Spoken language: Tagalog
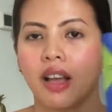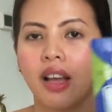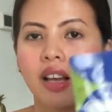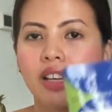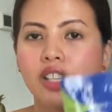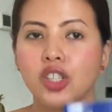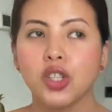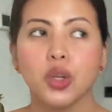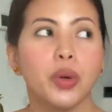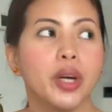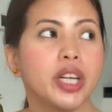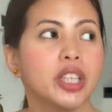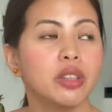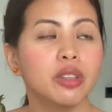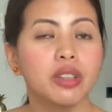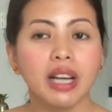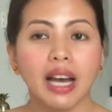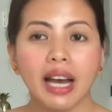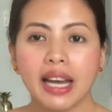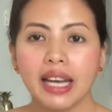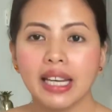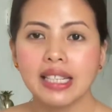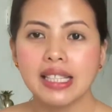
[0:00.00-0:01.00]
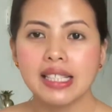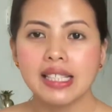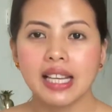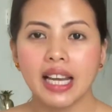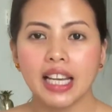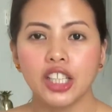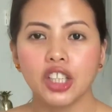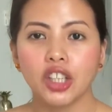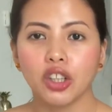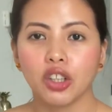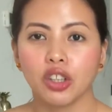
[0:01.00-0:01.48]
So, eto guys,
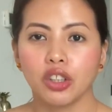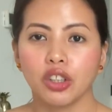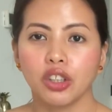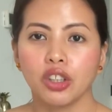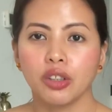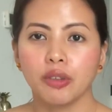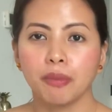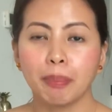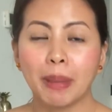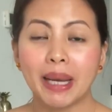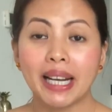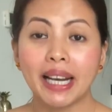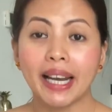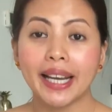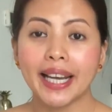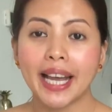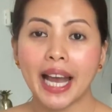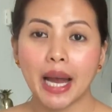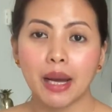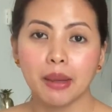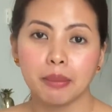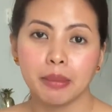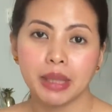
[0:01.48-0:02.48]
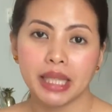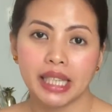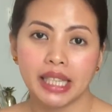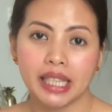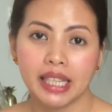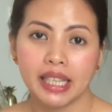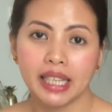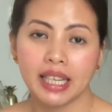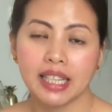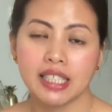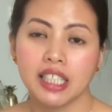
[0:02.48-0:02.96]
ano, para kay Hadi.
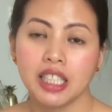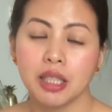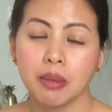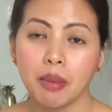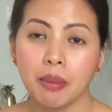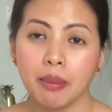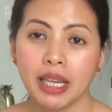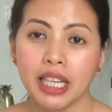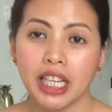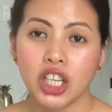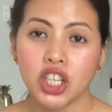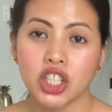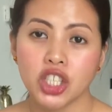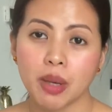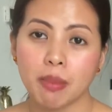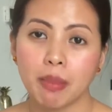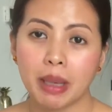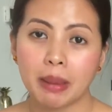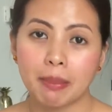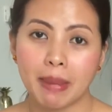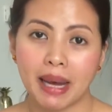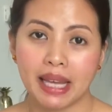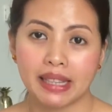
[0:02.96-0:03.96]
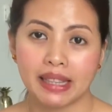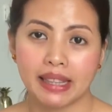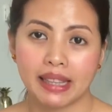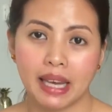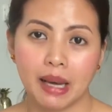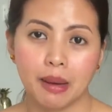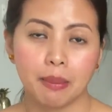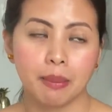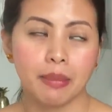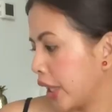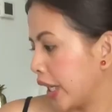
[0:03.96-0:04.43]
Kasi di ba mahilig siya
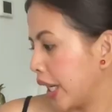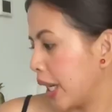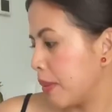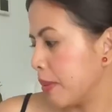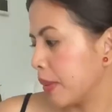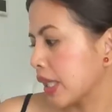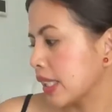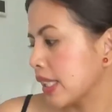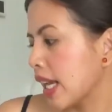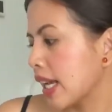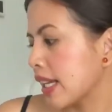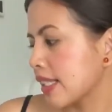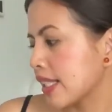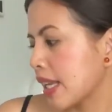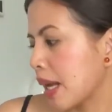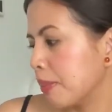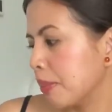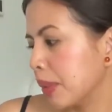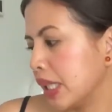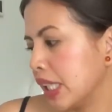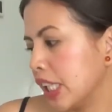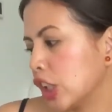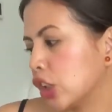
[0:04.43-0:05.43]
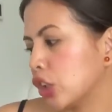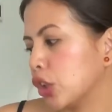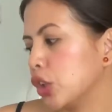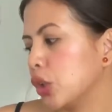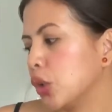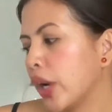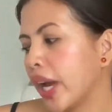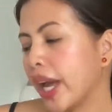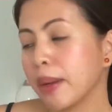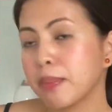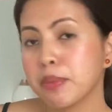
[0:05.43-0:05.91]
mag-bathtub. Kasi ang sabi dito,
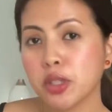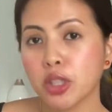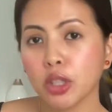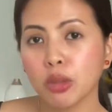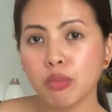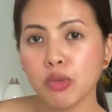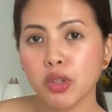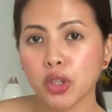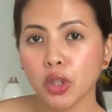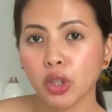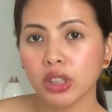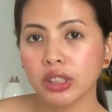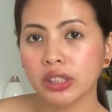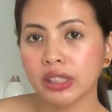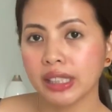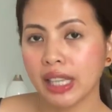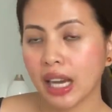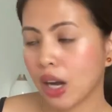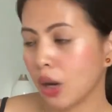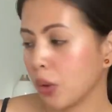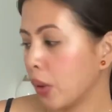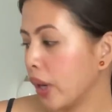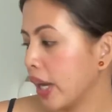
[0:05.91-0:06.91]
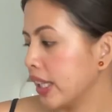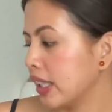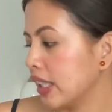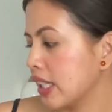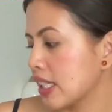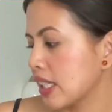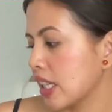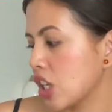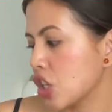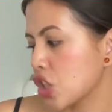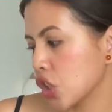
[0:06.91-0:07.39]
yung Epsom salt daw and
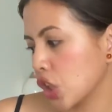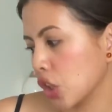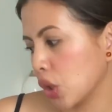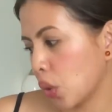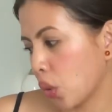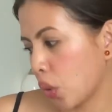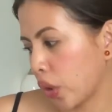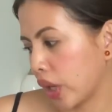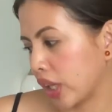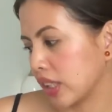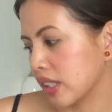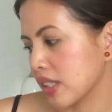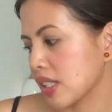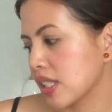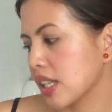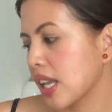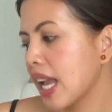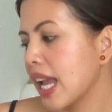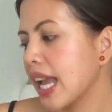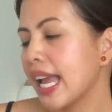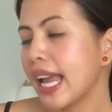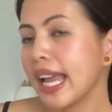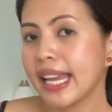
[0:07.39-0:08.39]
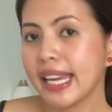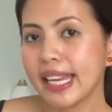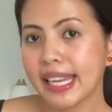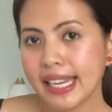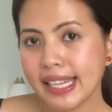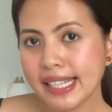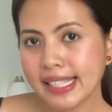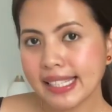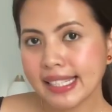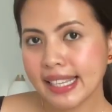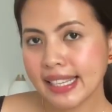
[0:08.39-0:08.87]
essential oils
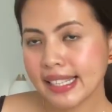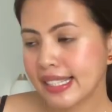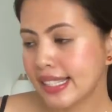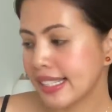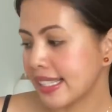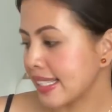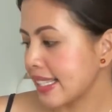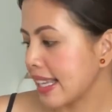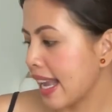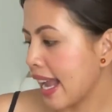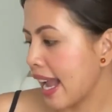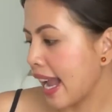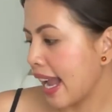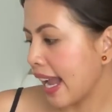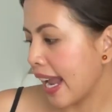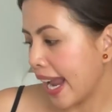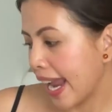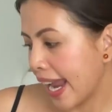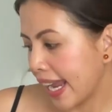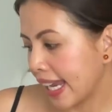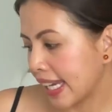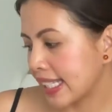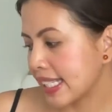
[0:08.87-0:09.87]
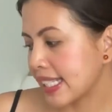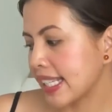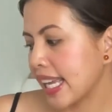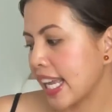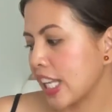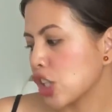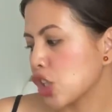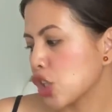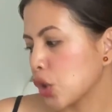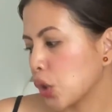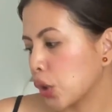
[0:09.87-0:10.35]
eases aches
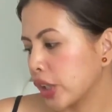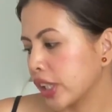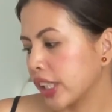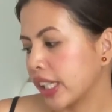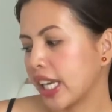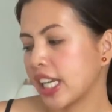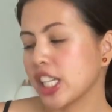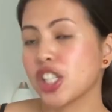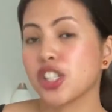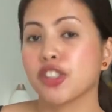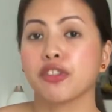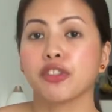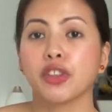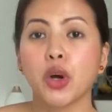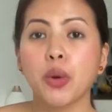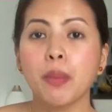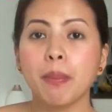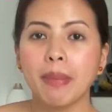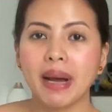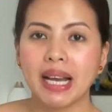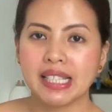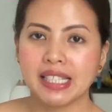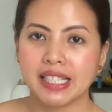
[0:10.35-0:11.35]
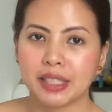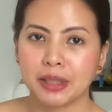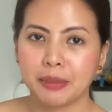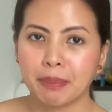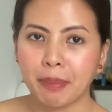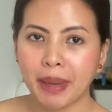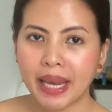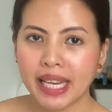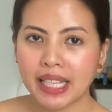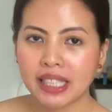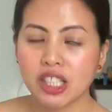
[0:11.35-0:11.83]
and soreness from muscle
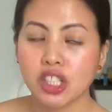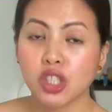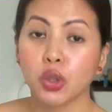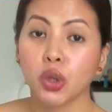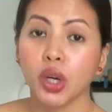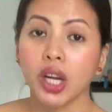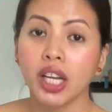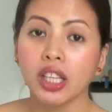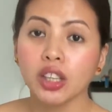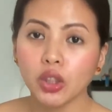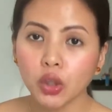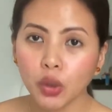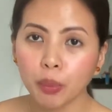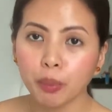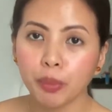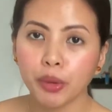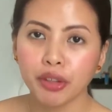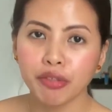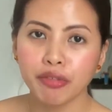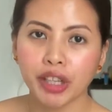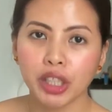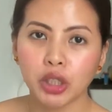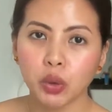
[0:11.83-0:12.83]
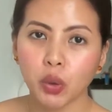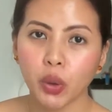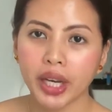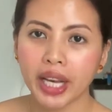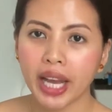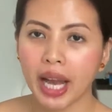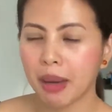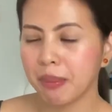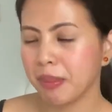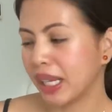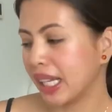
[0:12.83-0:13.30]
pain. So, ito, perfect to kay
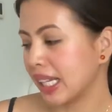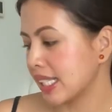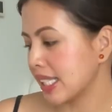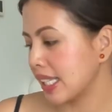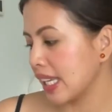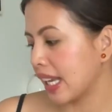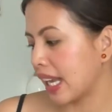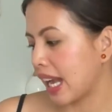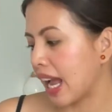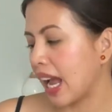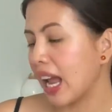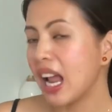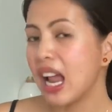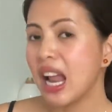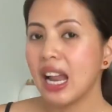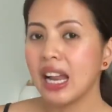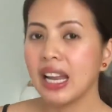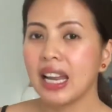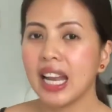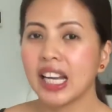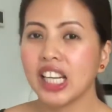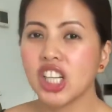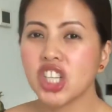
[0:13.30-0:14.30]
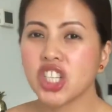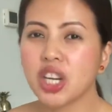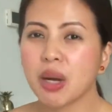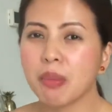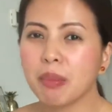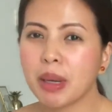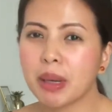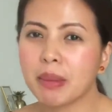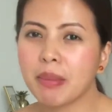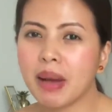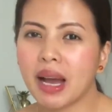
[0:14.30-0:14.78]
Hadi kasi nga, lagi siyang
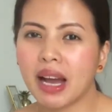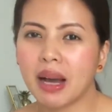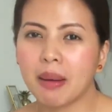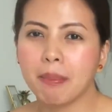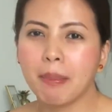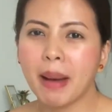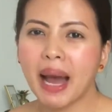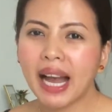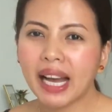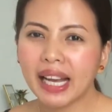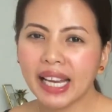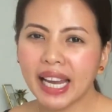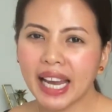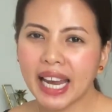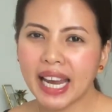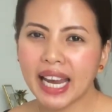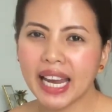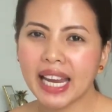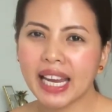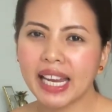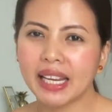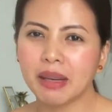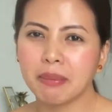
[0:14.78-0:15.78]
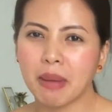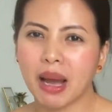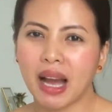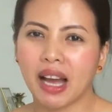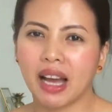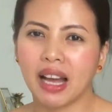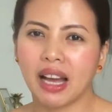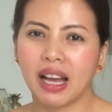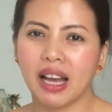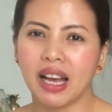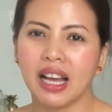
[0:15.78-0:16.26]
may mga backache,
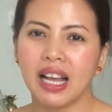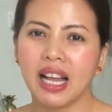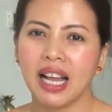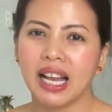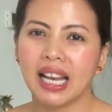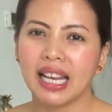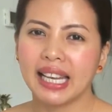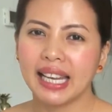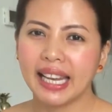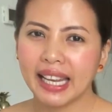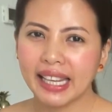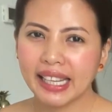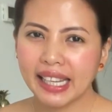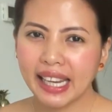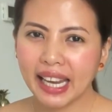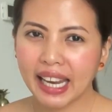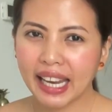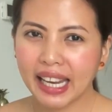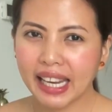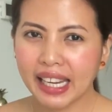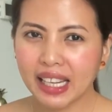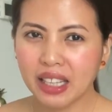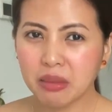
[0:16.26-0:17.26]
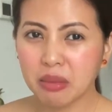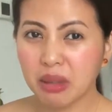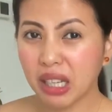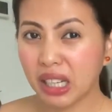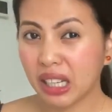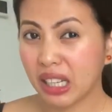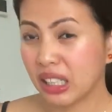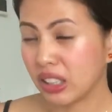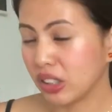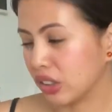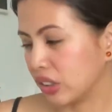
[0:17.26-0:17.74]
mga leg ache, mga
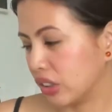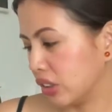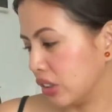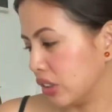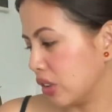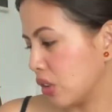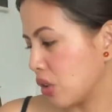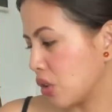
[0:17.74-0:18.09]
ganon.